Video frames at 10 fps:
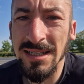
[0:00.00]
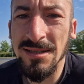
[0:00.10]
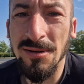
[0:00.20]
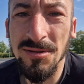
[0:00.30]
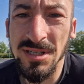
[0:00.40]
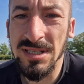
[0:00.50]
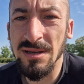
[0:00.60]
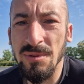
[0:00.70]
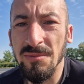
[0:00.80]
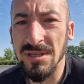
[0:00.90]
jest
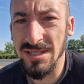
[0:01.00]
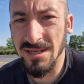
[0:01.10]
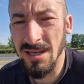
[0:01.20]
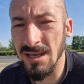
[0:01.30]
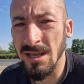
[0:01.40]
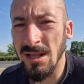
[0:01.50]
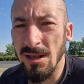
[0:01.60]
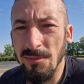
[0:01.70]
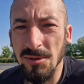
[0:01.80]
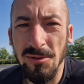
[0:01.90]
różnica pomiędzy
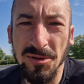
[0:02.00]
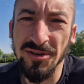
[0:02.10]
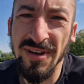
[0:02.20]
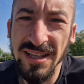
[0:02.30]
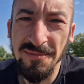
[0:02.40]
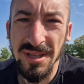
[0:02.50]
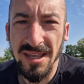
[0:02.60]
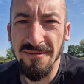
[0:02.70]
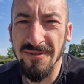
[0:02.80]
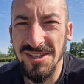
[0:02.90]
podróżowaniem
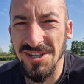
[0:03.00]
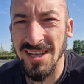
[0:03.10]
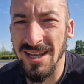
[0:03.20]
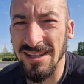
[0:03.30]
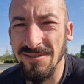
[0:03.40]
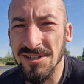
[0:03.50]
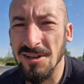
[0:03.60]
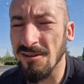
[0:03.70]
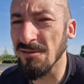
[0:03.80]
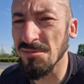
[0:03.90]
takim, wiecie,
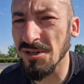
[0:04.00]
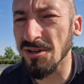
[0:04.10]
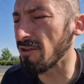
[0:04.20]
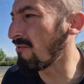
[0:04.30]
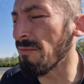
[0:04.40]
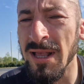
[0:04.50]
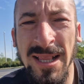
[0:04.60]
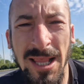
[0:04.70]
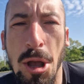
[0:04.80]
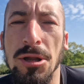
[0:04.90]
adwenczorowym, przygodowym,
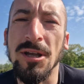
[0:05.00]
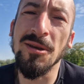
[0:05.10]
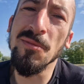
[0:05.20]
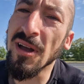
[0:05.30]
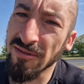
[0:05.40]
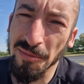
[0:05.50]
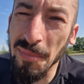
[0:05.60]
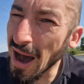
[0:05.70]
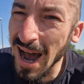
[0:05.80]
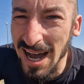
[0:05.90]
a takim na
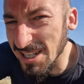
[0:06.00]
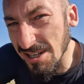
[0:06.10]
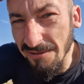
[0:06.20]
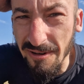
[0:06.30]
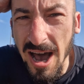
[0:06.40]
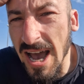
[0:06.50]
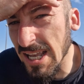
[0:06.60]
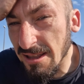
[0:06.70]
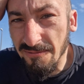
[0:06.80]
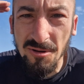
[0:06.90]
wypasie,
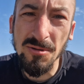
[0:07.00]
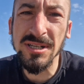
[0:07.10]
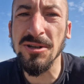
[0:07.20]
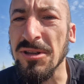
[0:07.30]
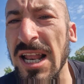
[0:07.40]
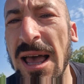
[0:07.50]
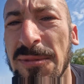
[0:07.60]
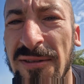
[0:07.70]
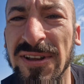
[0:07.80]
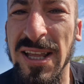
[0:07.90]
fajnym, w ogóle z
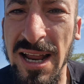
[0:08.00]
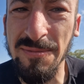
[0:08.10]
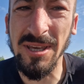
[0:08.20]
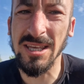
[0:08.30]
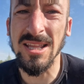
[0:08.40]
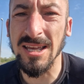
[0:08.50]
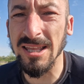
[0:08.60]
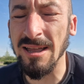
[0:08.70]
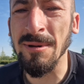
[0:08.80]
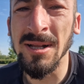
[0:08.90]
hotelami, kwaterami i
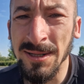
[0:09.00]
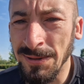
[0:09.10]
takie tam.